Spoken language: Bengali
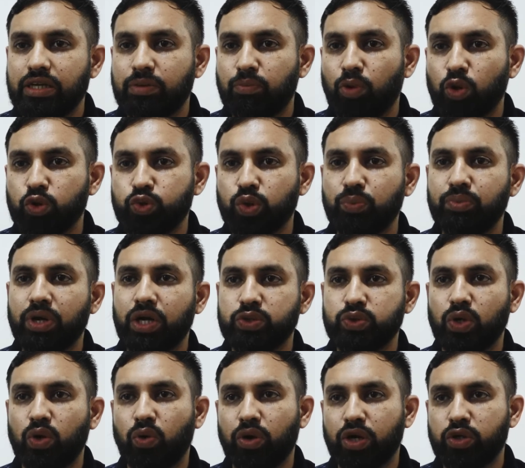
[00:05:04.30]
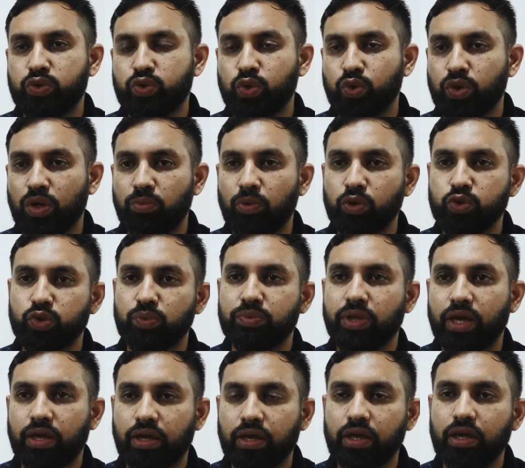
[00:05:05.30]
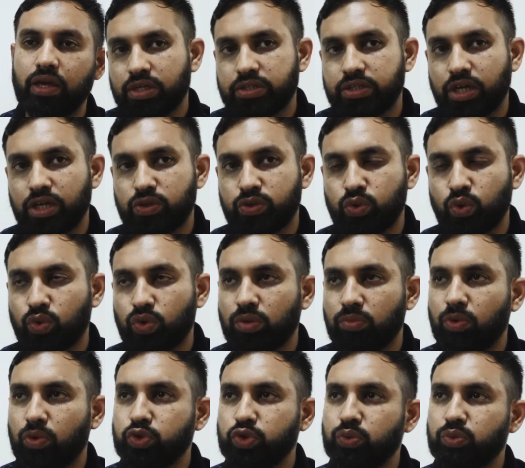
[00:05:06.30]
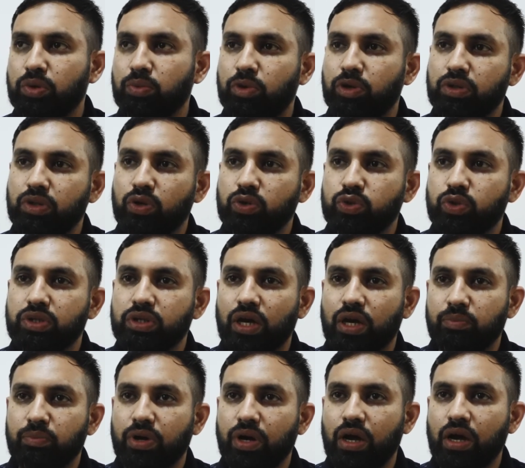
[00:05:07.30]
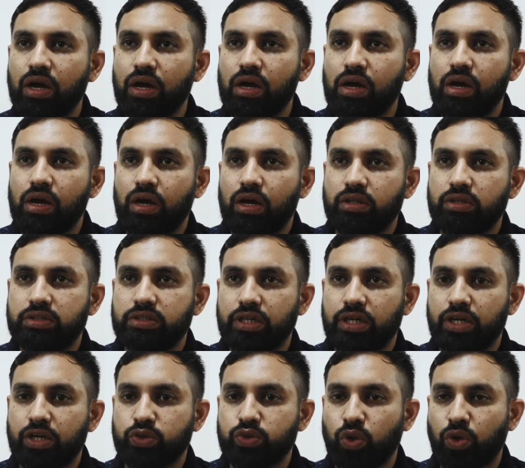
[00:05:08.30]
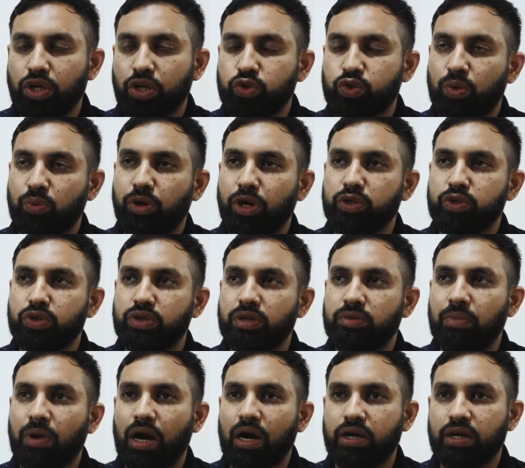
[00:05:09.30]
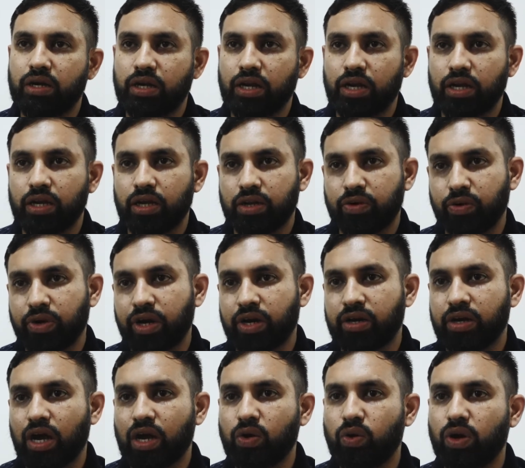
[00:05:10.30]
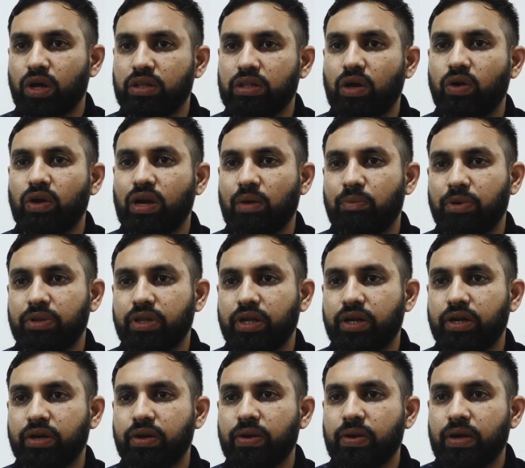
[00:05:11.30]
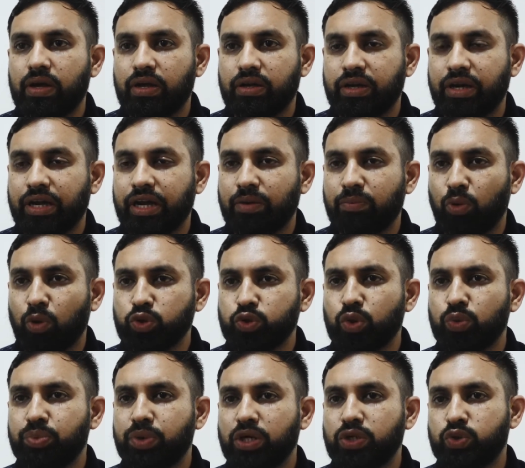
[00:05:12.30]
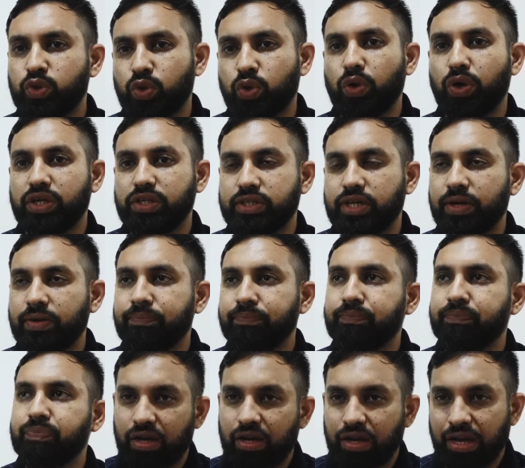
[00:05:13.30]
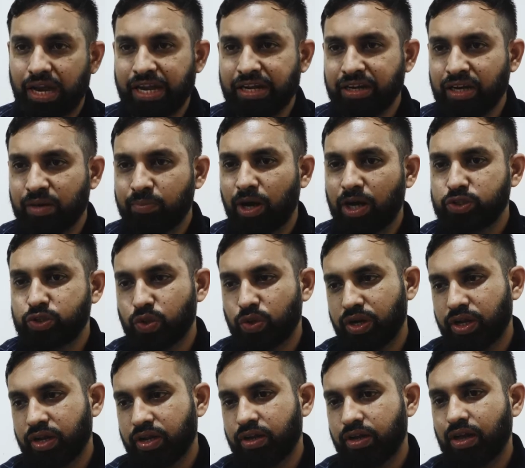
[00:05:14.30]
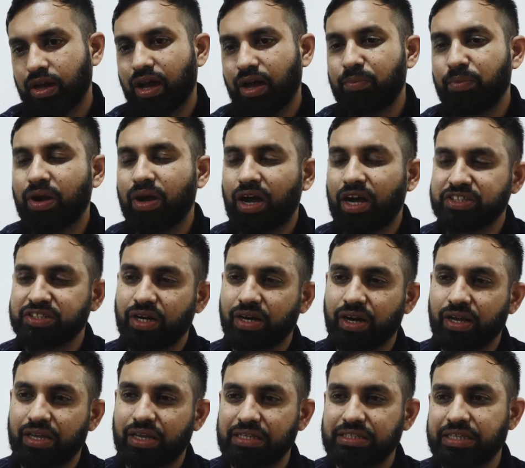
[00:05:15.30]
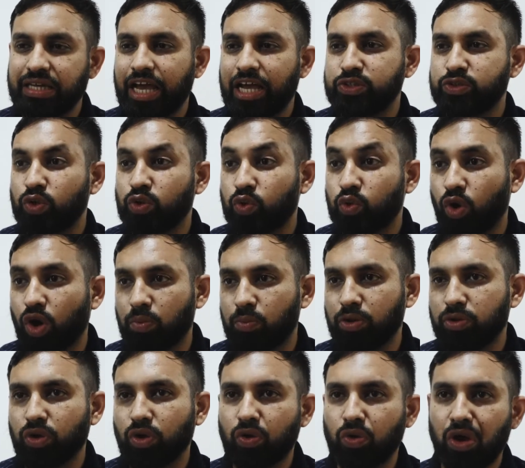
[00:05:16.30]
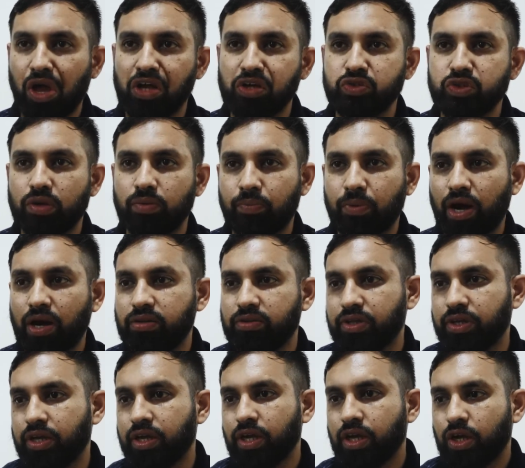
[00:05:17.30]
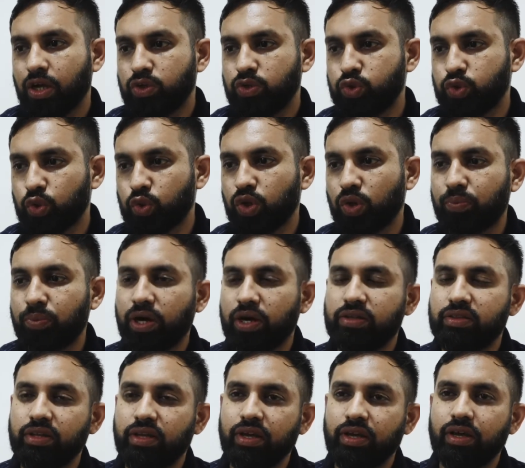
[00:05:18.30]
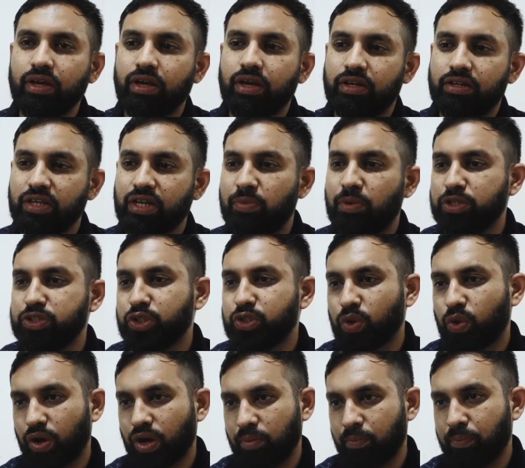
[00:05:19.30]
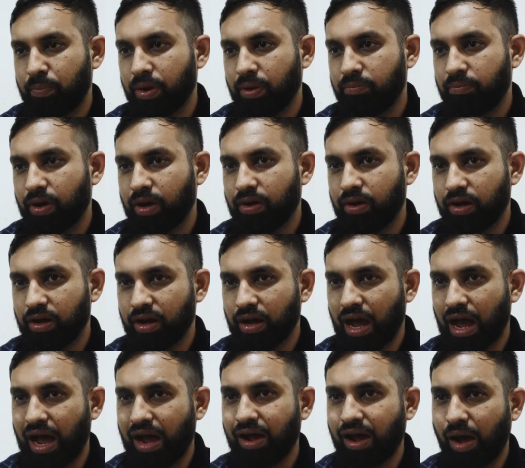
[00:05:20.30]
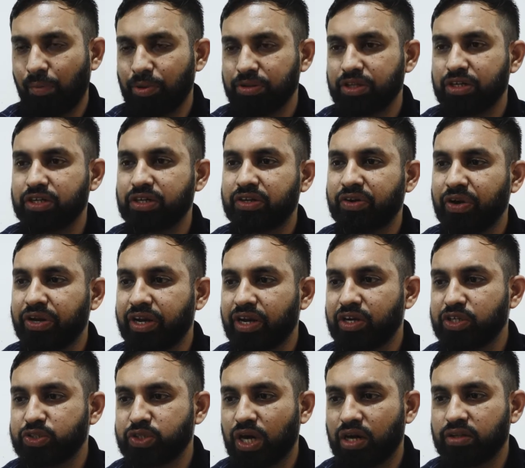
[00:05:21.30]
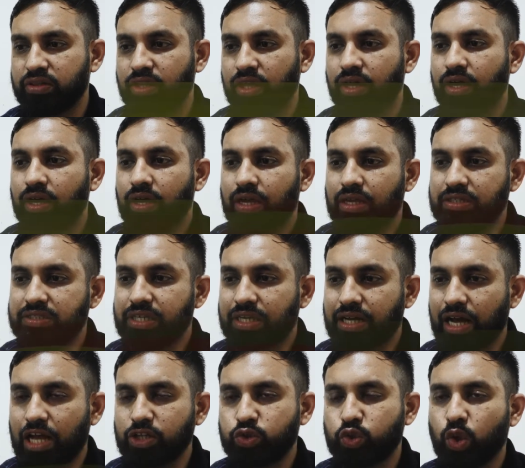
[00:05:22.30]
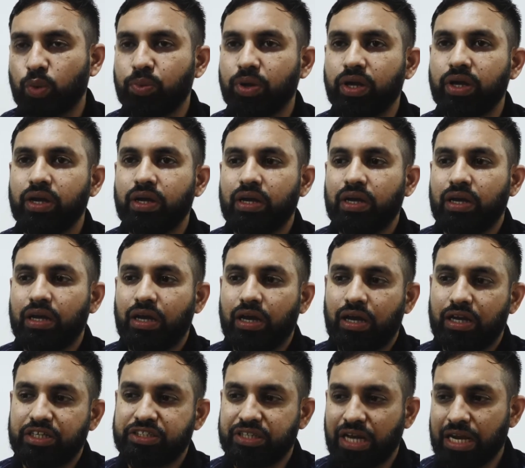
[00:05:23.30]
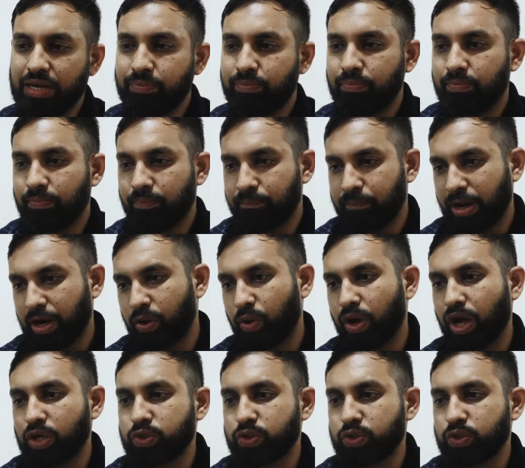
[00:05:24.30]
যে মৌসুমটা আসলে অনেক ছোটো মৌসুম থাকে সেই ছোটো মৌসুমের মধ্যেও যদি আমরা যে সঠিক সময়ে যদি মাঠে ক্রিকেট না গড়ায় তাহলে আমাদের ক্রিকেট মৌসুমটাই ছোটো হয়ে যায় এই নির্বাচনে আমরা আশা রাখি যে একজন কর্মদক্ষ একজন প্রার্থী যোগ্য প্রার্থী নির্বাচিত হয়ে আমাদের ক্রিকেটের স্বার্থে যে কাজ করবে সেই বের হয়ে